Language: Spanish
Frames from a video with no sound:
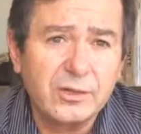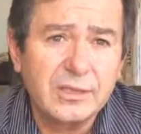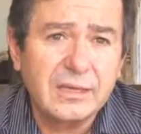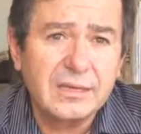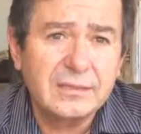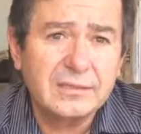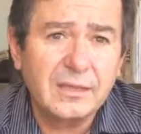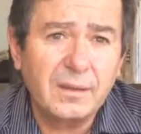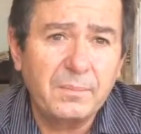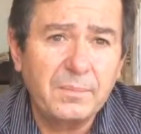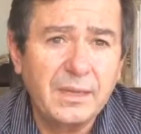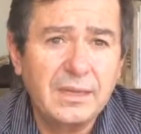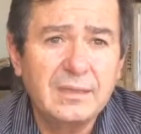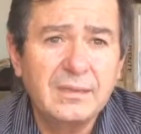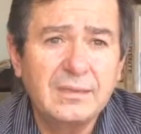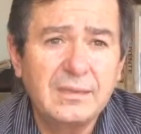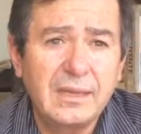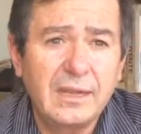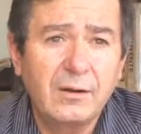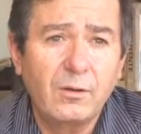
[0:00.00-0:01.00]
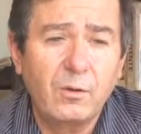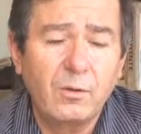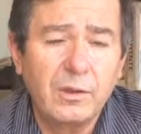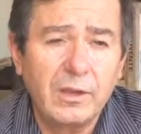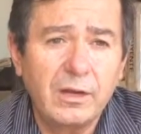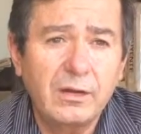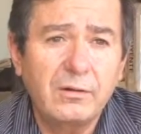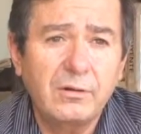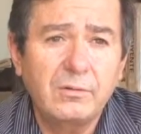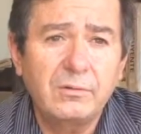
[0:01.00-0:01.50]
órdenes también del
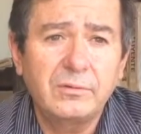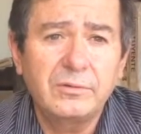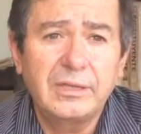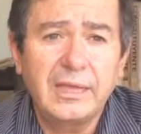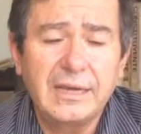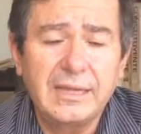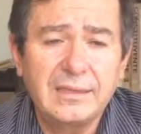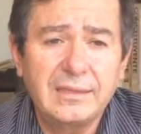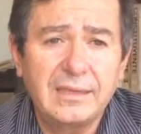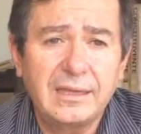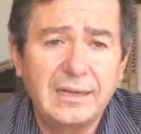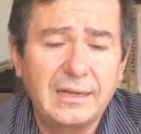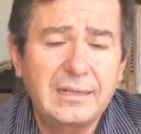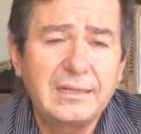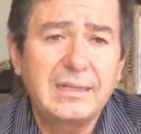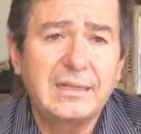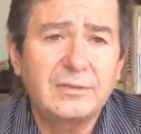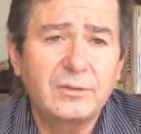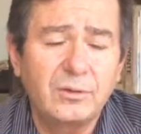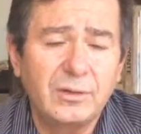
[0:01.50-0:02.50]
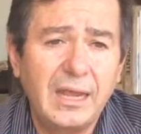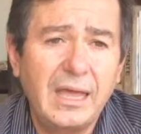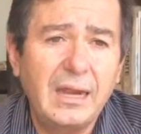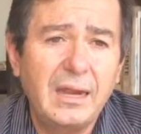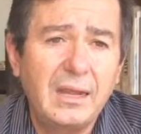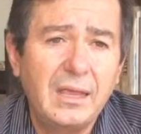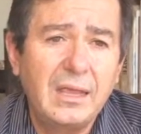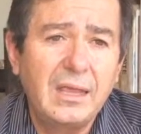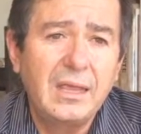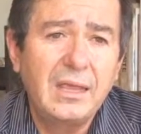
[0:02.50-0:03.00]
gobierno, del interés
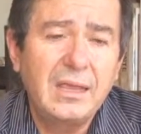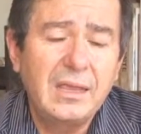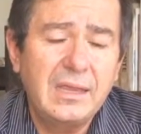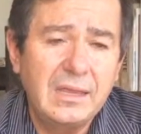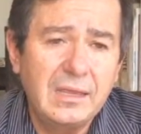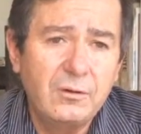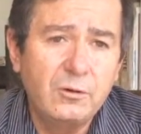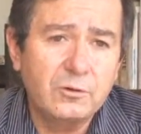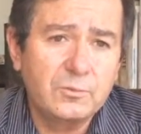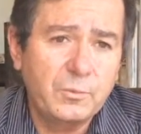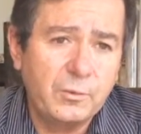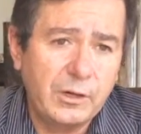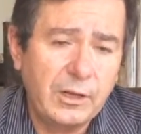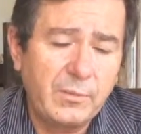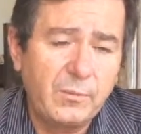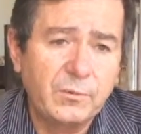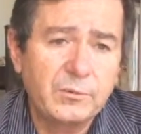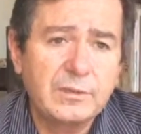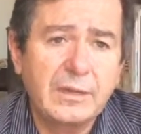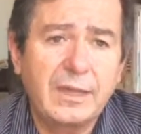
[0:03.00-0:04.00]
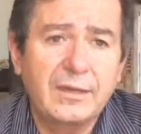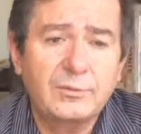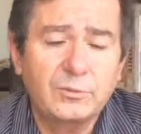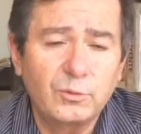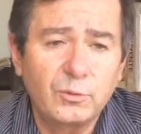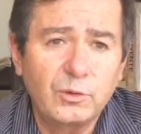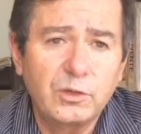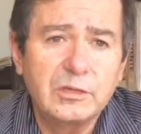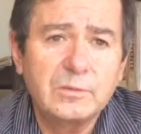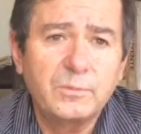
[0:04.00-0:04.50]
nacional y nos ponemos a
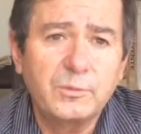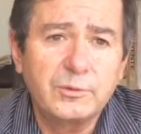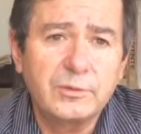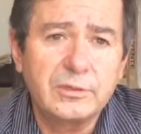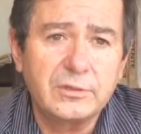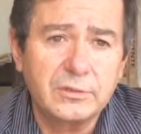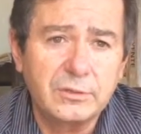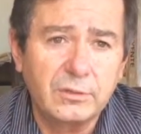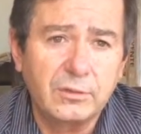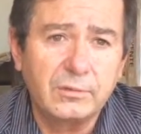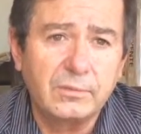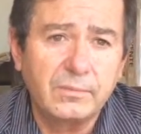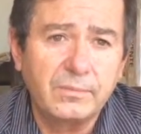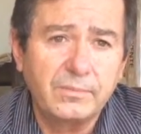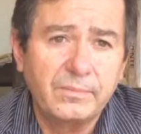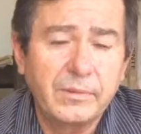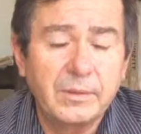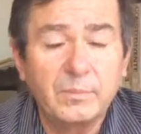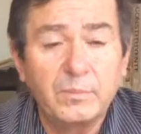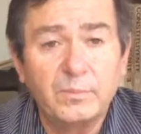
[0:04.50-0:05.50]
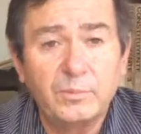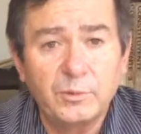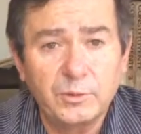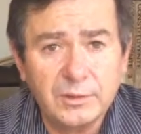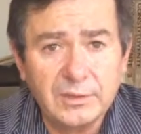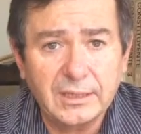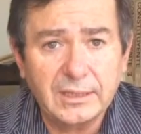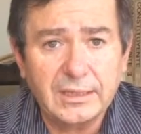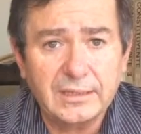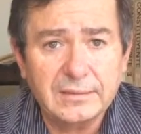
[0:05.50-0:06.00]
su disposición.
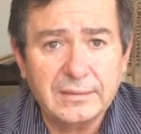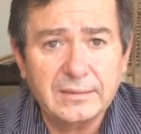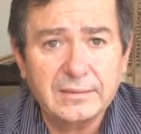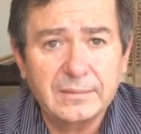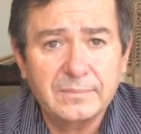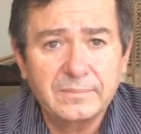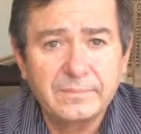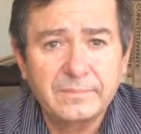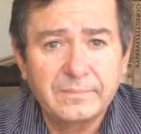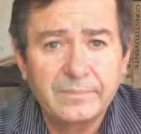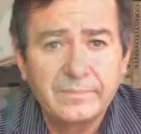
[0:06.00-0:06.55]
Muchas gracias.